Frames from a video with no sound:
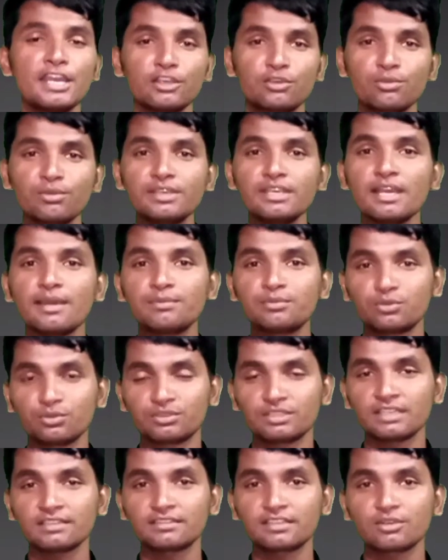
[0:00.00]
क्योंकि अब
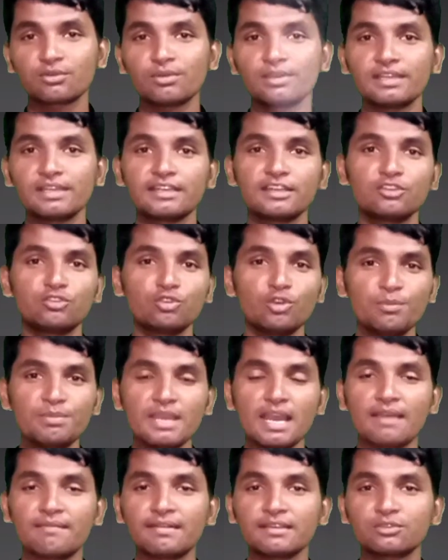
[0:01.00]
सुशांत सर को लेकर जो
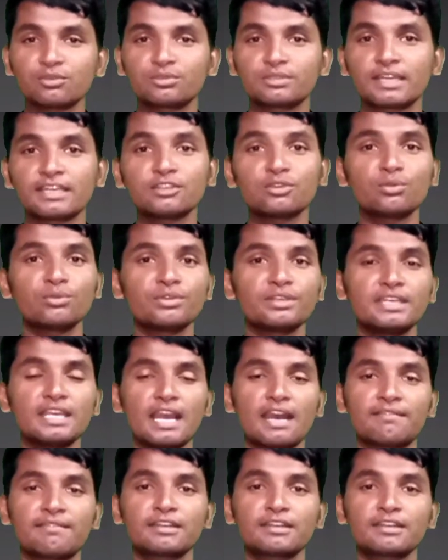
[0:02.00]
भी आवाज़ उठा रहे तो उनकी